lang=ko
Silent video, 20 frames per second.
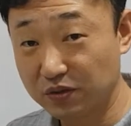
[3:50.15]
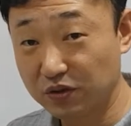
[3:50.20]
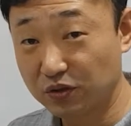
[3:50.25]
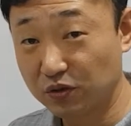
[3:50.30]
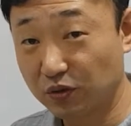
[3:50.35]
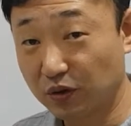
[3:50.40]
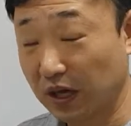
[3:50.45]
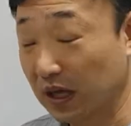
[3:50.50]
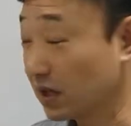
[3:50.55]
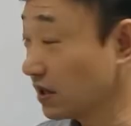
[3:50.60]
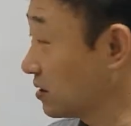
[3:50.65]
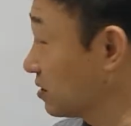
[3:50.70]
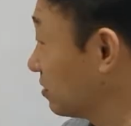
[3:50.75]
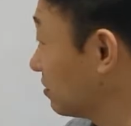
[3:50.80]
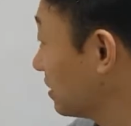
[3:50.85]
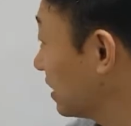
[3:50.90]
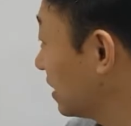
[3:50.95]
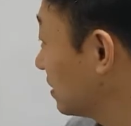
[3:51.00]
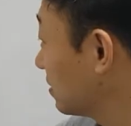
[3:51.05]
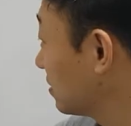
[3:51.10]
속에 이
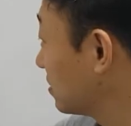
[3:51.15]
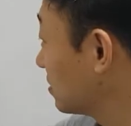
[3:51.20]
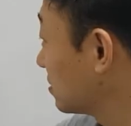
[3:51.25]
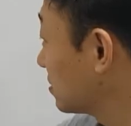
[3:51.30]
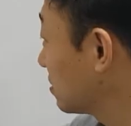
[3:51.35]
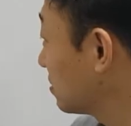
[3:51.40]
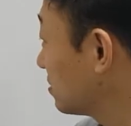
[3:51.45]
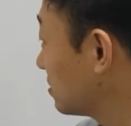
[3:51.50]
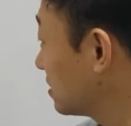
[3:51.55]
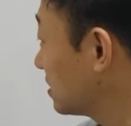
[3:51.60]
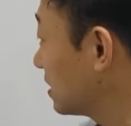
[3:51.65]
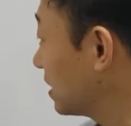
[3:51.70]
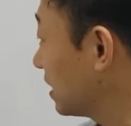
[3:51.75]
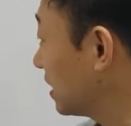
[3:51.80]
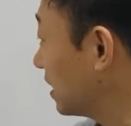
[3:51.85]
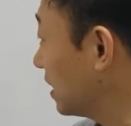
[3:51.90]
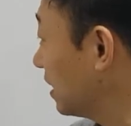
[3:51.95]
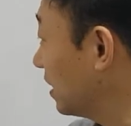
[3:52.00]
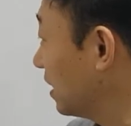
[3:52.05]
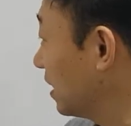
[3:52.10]
선하던
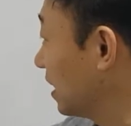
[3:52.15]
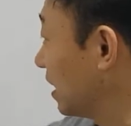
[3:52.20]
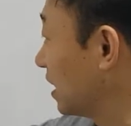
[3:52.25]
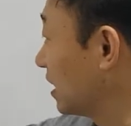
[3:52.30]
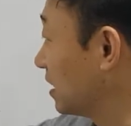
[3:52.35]
천사의